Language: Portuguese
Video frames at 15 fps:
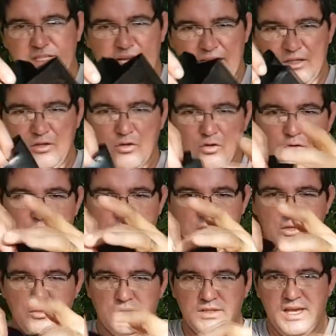saquinho eu
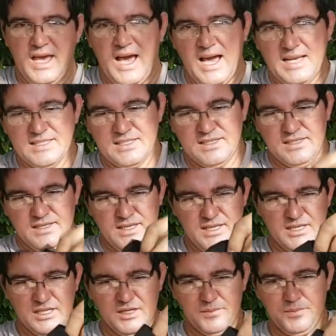comprei no Ceasa,
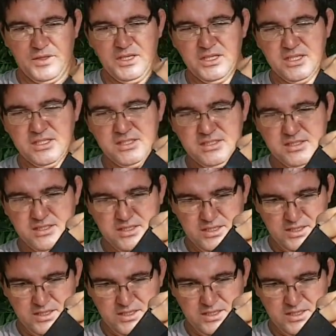em Campinas.